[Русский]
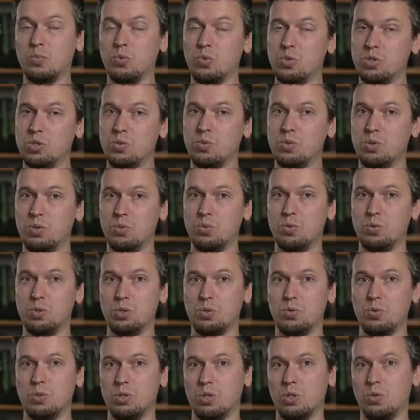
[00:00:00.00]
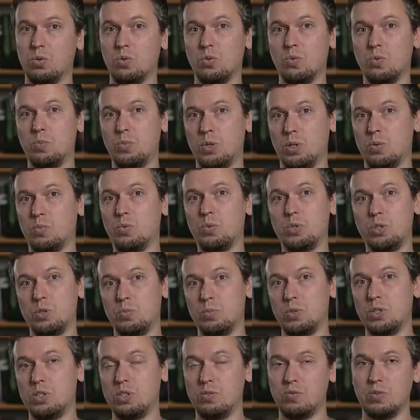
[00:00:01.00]
пользователю чего-то такого прям
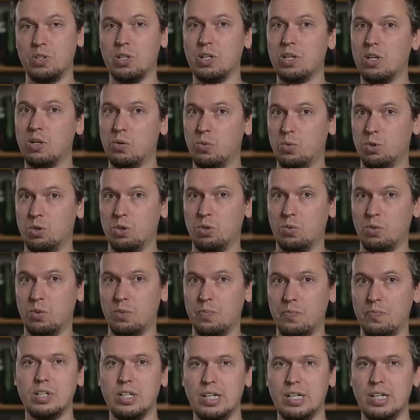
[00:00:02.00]
ультимативно хорошего.